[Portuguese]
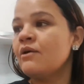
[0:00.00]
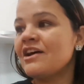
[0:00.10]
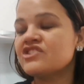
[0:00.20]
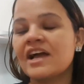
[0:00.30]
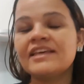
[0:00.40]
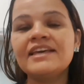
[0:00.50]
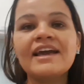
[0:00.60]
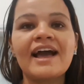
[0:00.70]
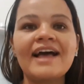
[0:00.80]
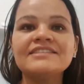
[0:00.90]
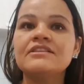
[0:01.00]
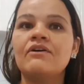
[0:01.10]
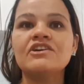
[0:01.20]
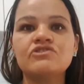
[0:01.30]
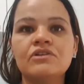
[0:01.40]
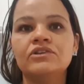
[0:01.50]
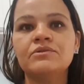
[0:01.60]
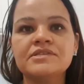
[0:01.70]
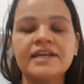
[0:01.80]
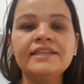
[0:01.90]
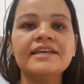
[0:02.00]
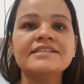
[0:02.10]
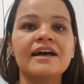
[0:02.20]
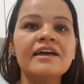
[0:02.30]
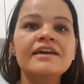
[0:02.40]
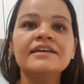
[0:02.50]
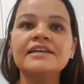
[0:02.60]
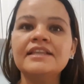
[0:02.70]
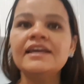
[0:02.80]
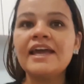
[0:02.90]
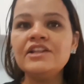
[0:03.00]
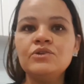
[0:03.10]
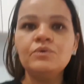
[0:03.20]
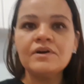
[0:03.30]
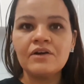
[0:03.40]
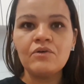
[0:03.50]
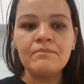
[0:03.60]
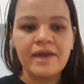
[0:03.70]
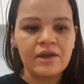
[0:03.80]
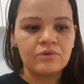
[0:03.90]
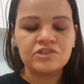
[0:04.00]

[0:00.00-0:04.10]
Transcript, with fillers: Eu acho que aqui em casa, não, acho não, eu tenho certeza que ninguém nunca comeu,